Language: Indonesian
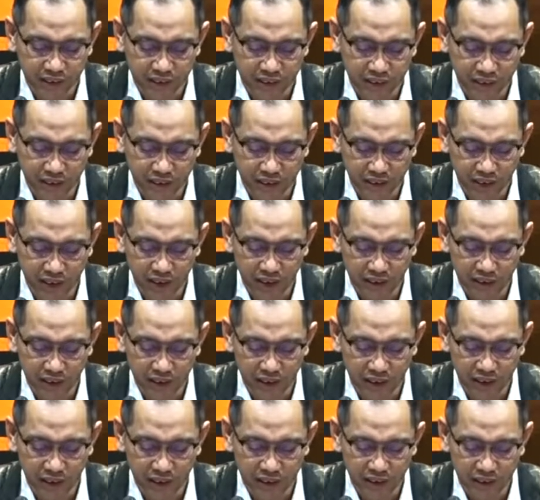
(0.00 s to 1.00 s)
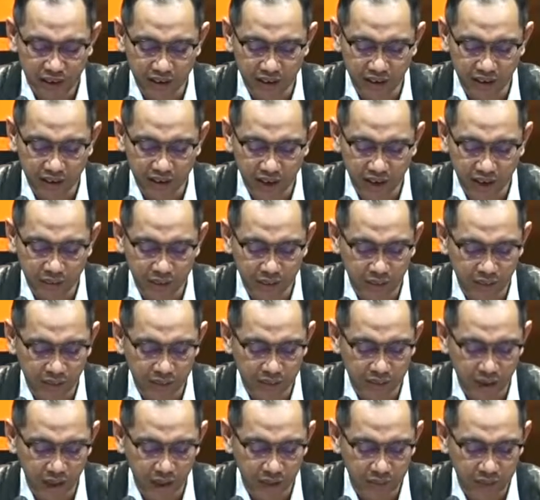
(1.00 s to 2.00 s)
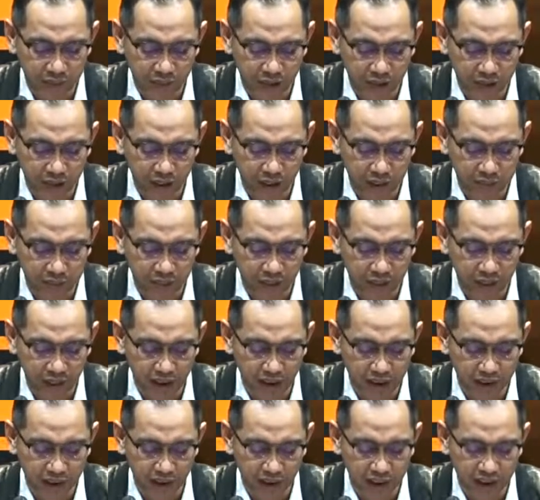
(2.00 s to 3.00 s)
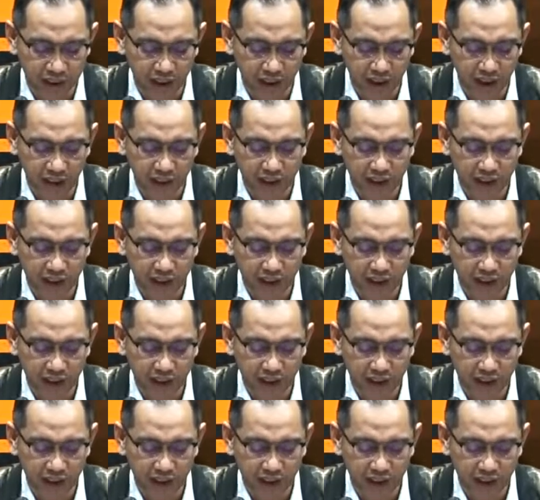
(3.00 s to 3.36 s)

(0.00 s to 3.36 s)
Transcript: terkait dengan kegiatan pekerjaan pengadaan barang dan jasa